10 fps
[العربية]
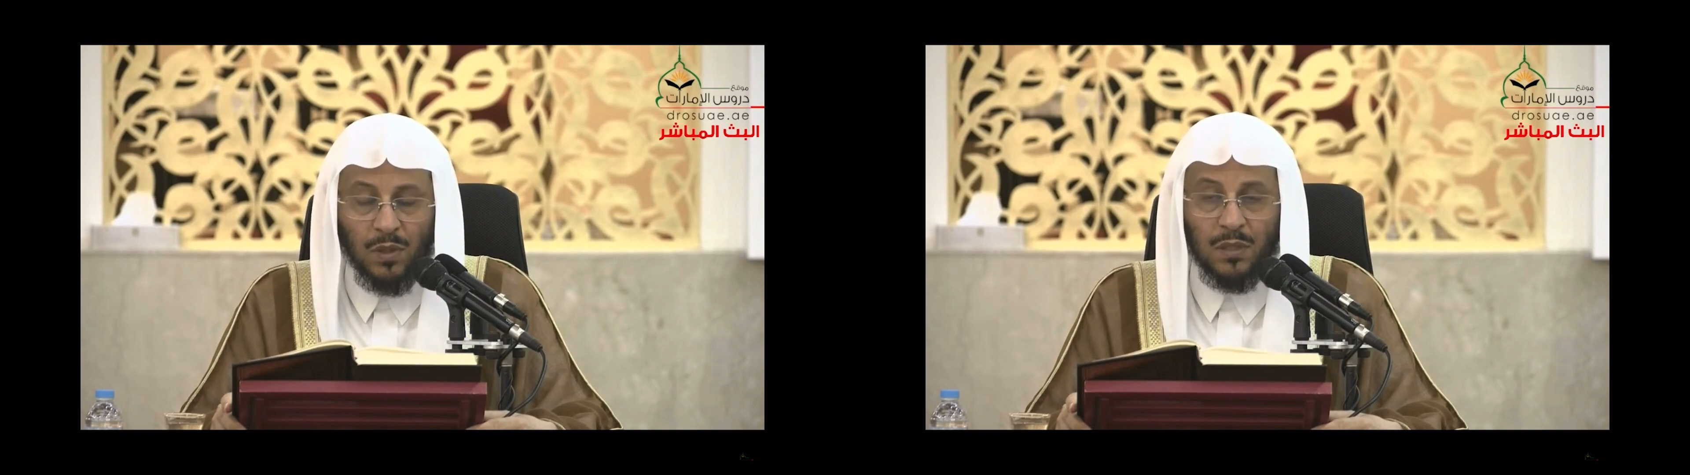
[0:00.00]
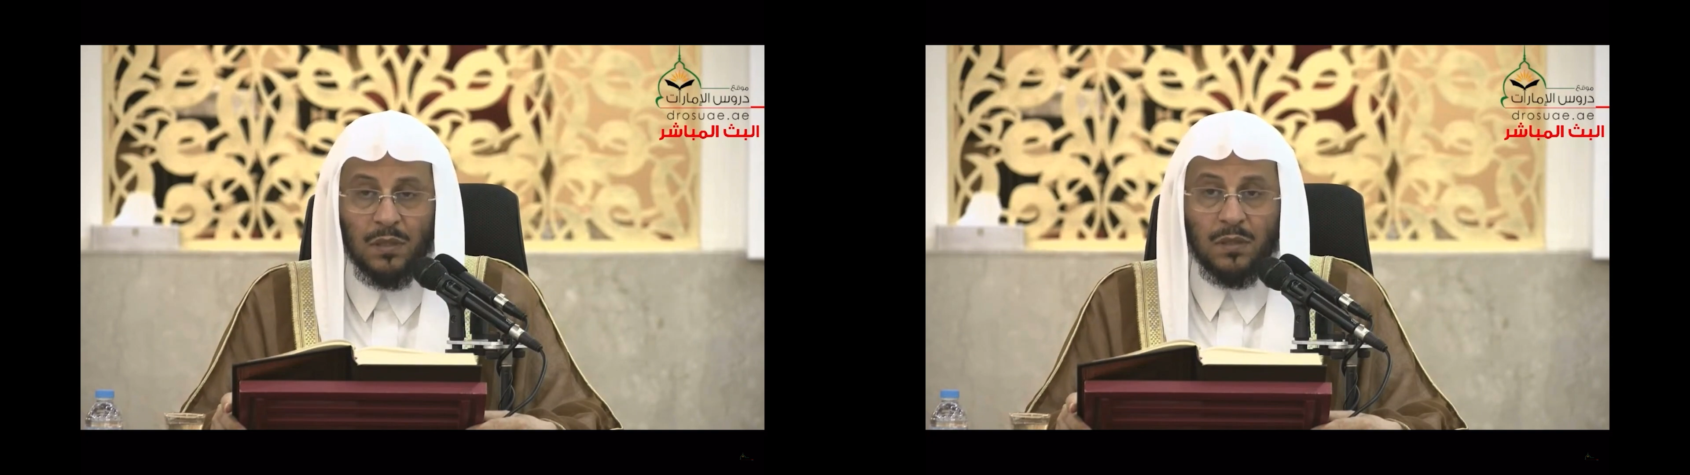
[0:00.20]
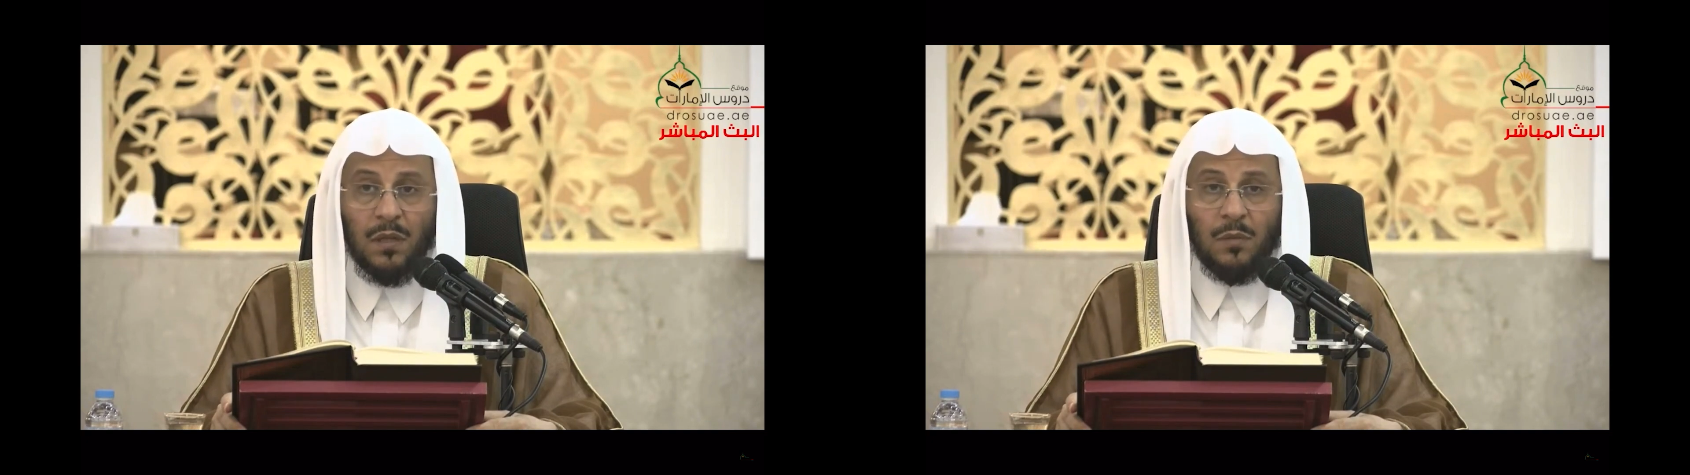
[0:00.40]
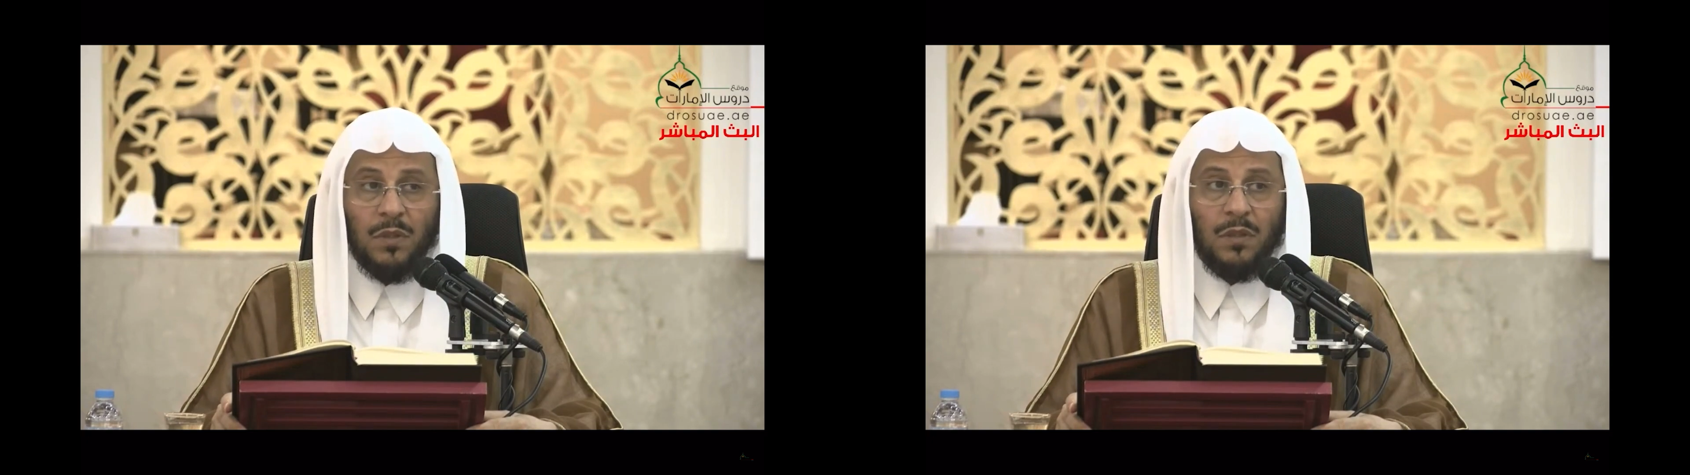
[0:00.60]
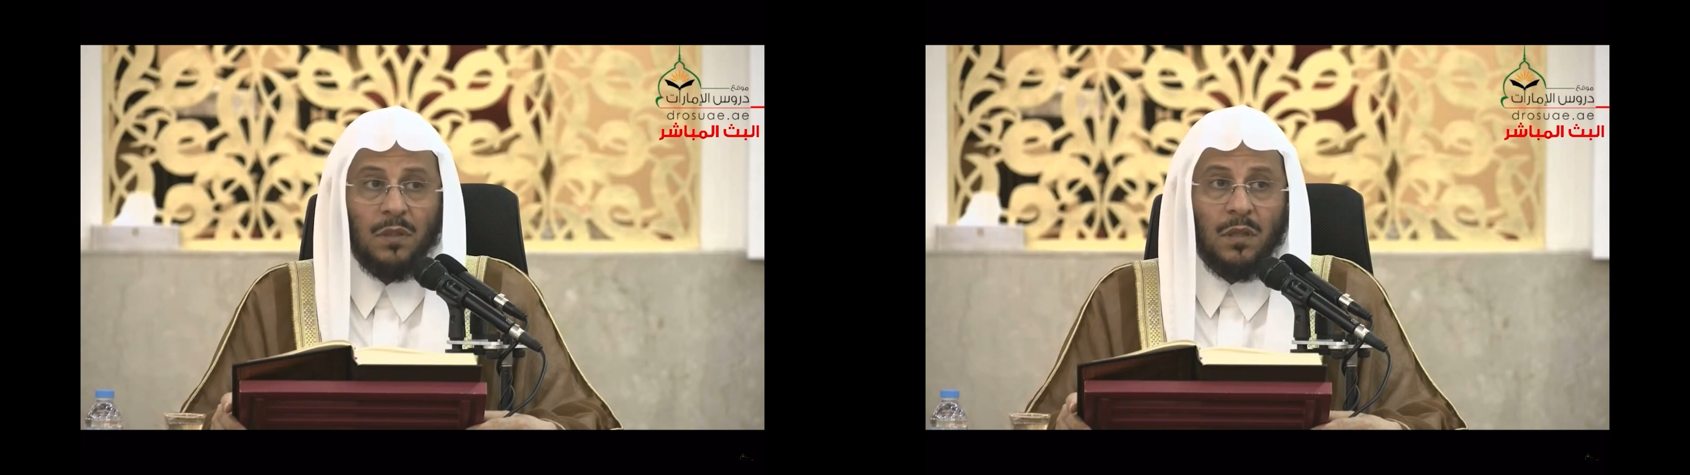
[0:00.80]
وعلى
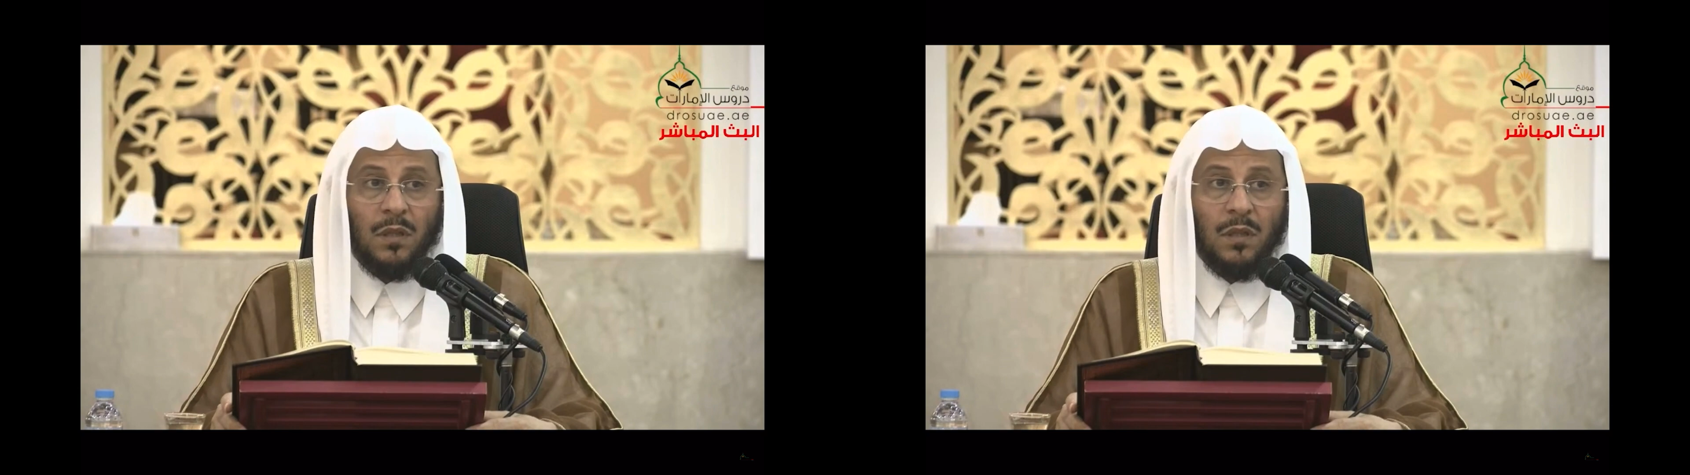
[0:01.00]
التابعين